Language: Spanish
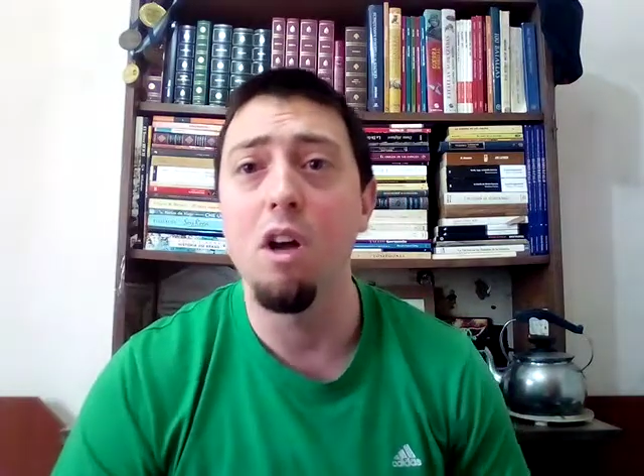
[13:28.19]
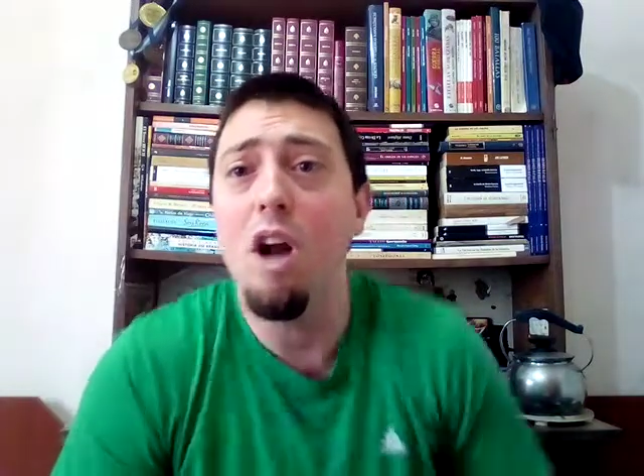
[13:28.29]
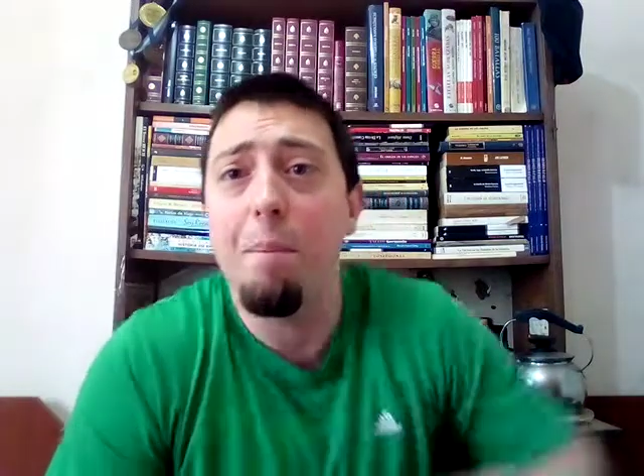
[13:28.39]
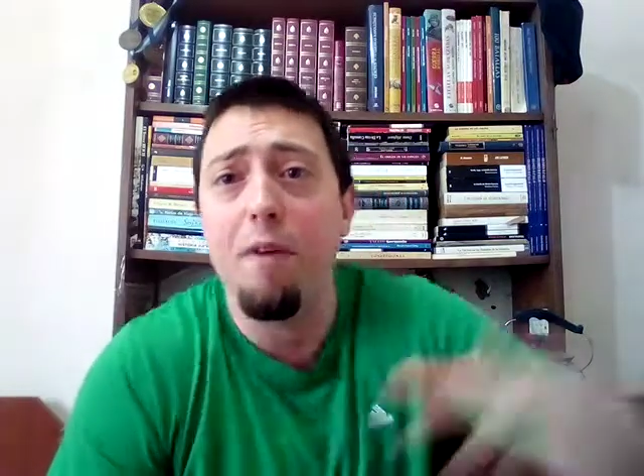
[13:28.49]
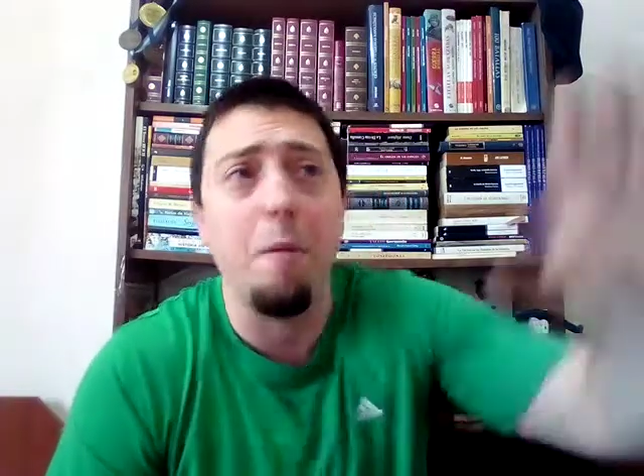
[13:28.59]

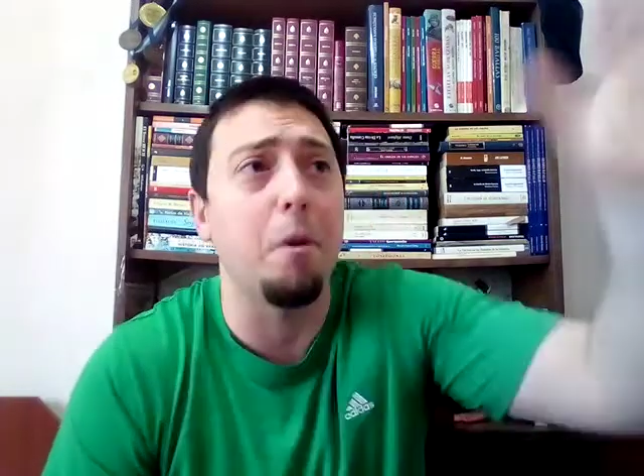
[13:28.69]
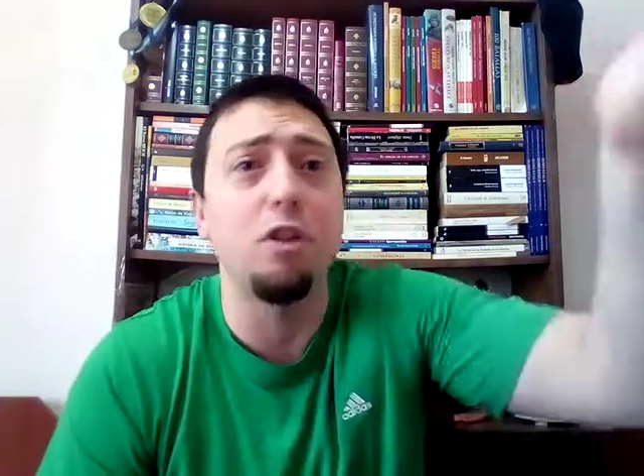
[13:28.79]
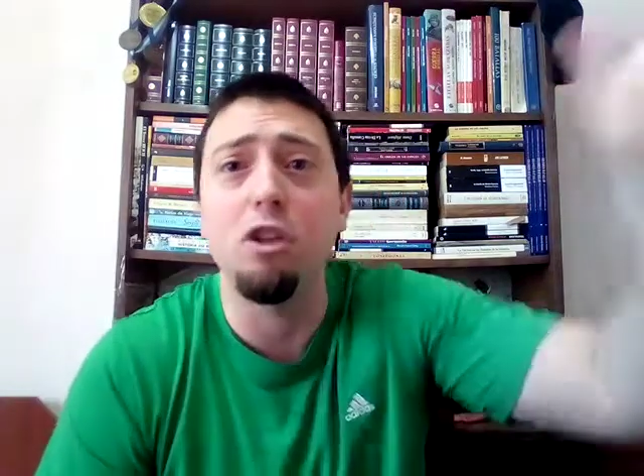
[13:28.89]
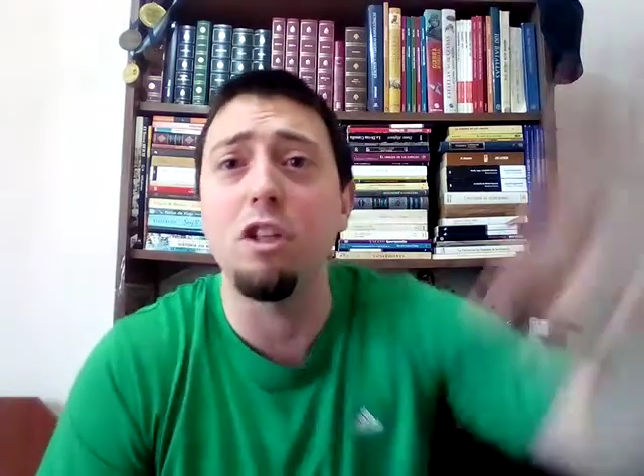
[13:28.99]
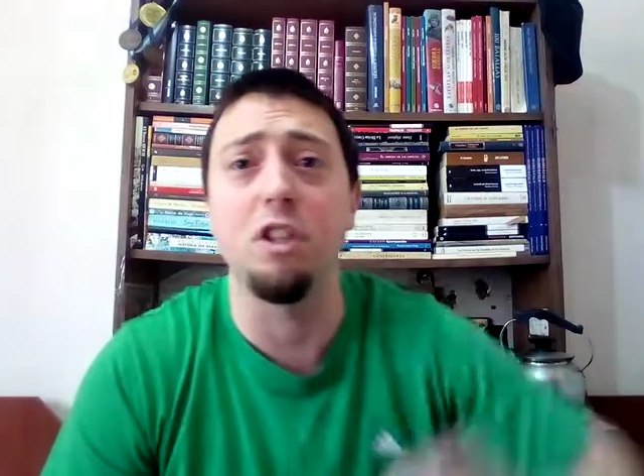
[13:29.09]
No, profe, pero
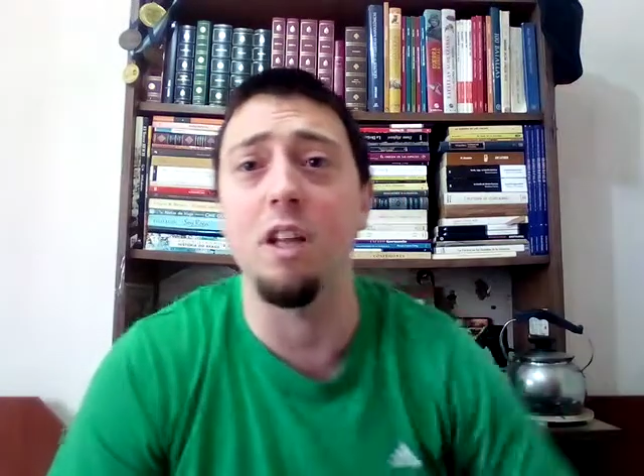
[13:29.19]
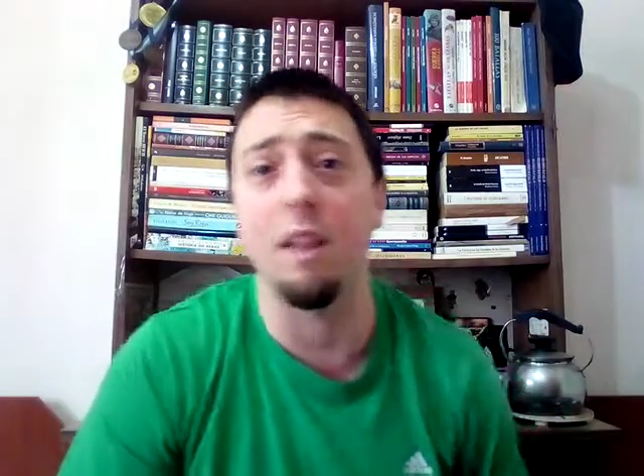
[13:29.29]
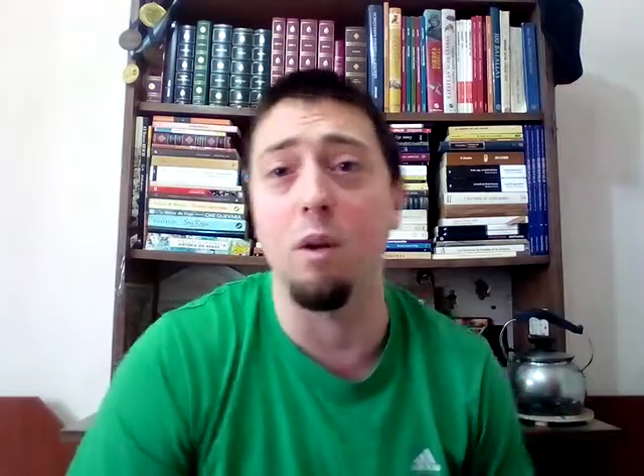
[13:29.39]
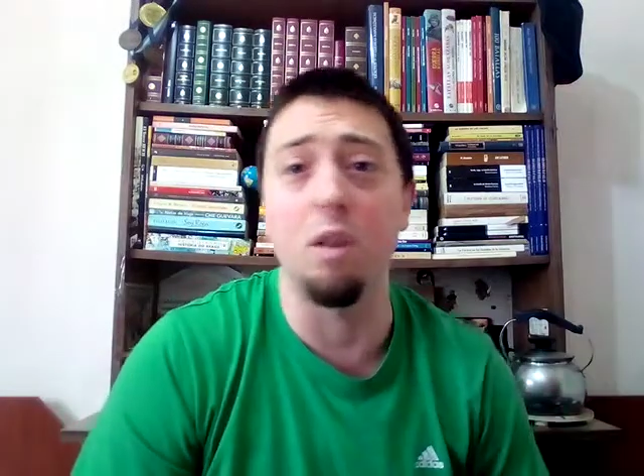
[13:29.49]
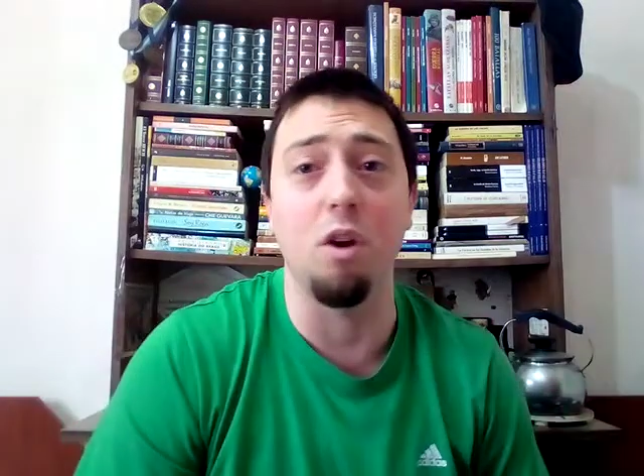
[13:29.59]
si yo ni
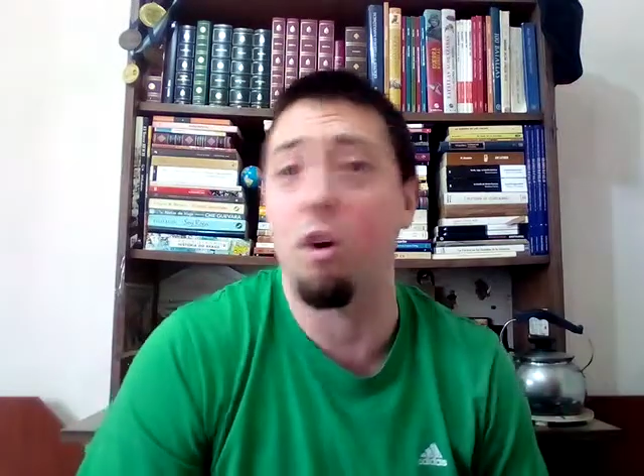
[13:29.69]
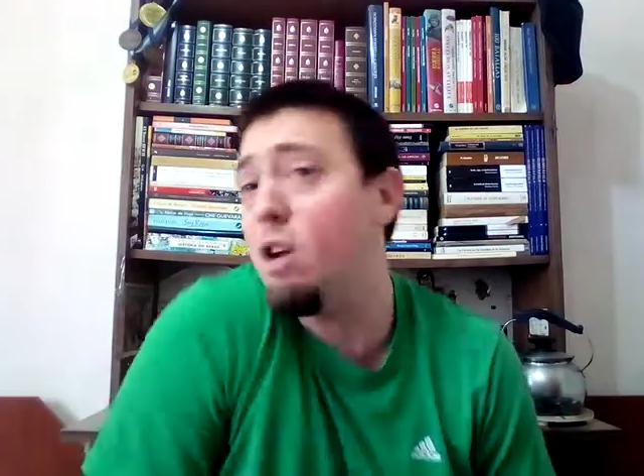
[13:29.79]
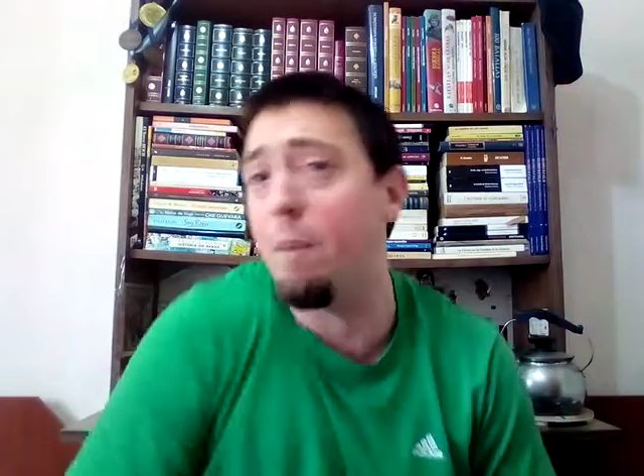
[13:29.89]
siquiera tengo anteojos.